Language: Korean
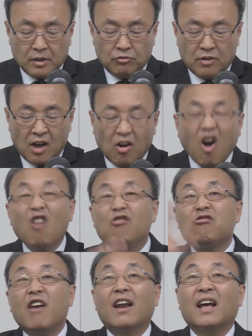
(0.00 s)
우리가
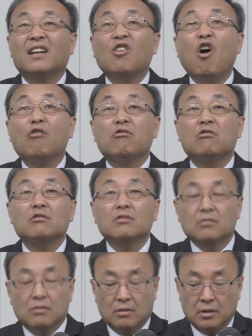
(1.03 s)
거꾸로 해놔야 돼. 거꾸로.
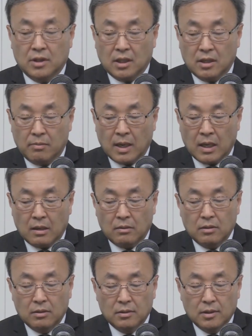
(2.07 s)
그자들이 말하는 거.
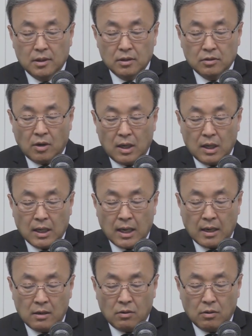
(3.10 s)
정확하게
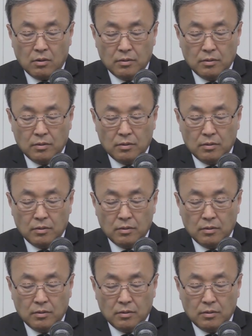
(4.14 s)
알고.